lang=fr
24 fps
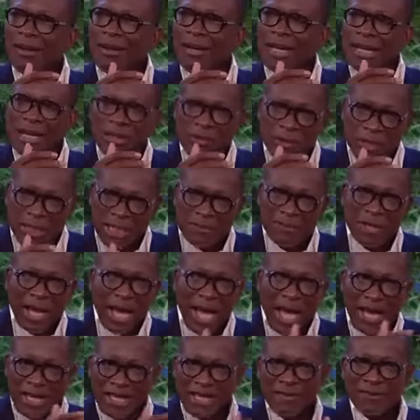l'argent du crime
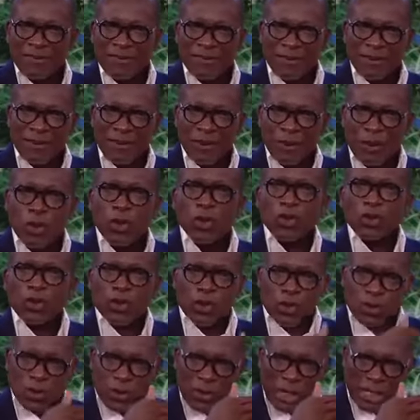arrive
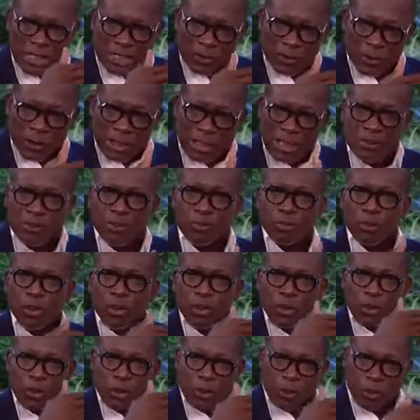tout ce que l'agent de crime
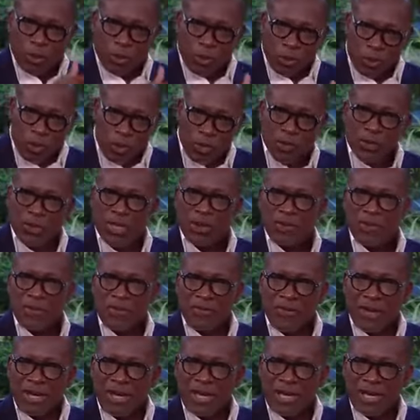peut continuer de
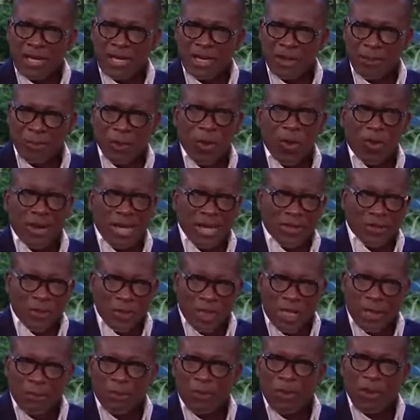faire, peut
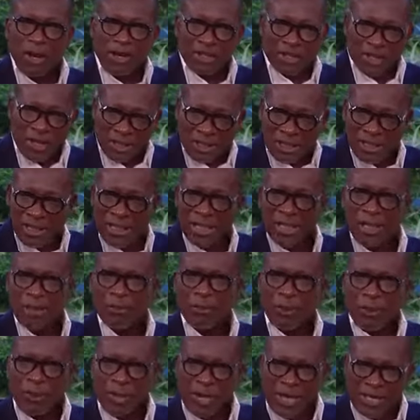occasionner, peut engendrer,
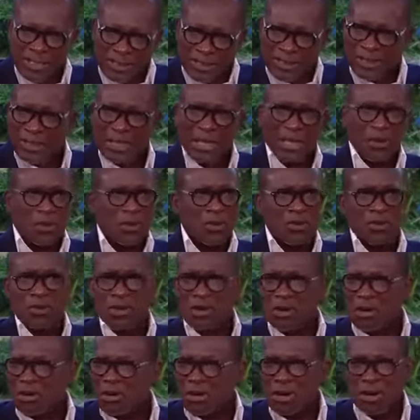peut instiguer, qu'on
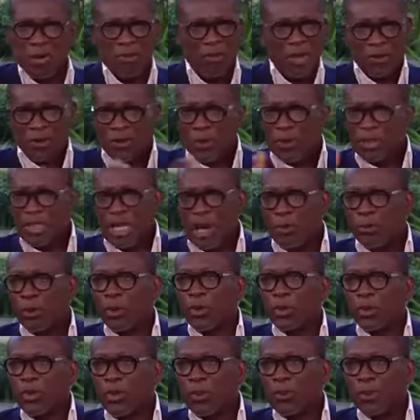sort, personne ne s'en
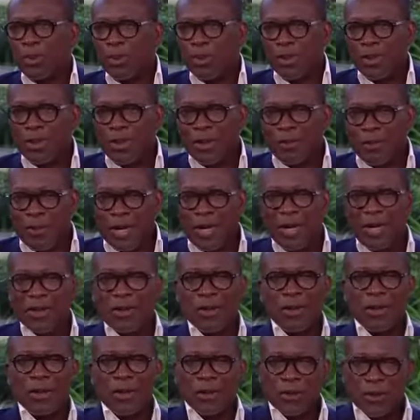préoccupe. Mais
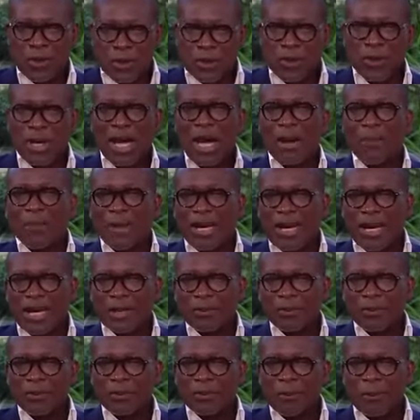euh, ce sont après
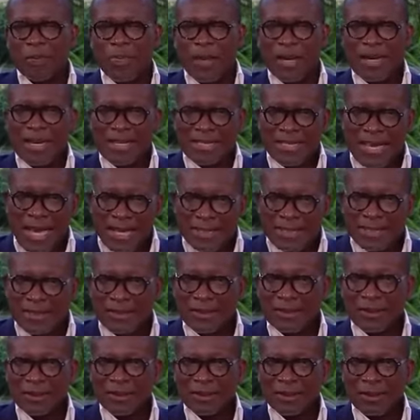les actes